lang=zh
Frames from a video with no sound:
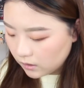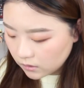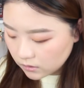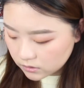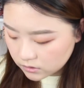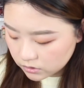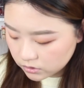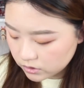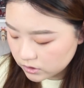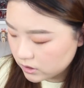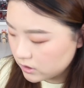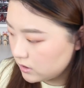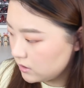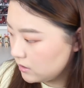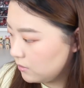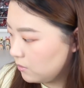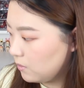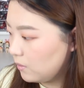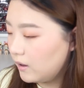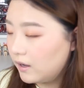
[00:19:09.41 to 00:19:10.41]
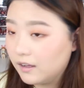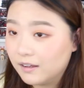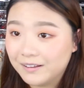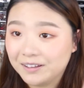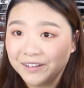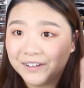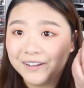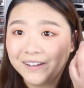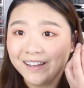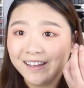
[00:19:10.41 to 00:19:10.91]
后就是我
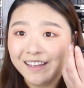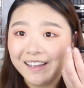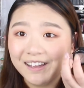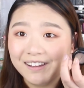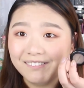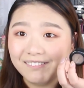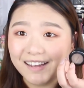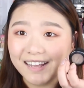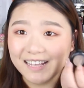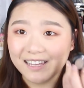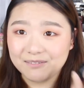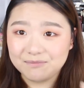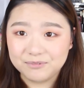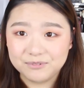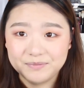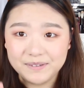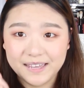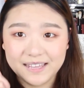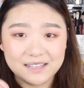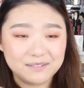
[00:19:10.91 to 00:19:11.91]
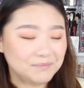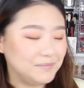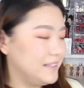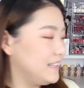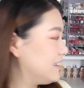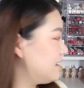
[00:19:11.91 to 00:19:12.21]
万年不变的鼻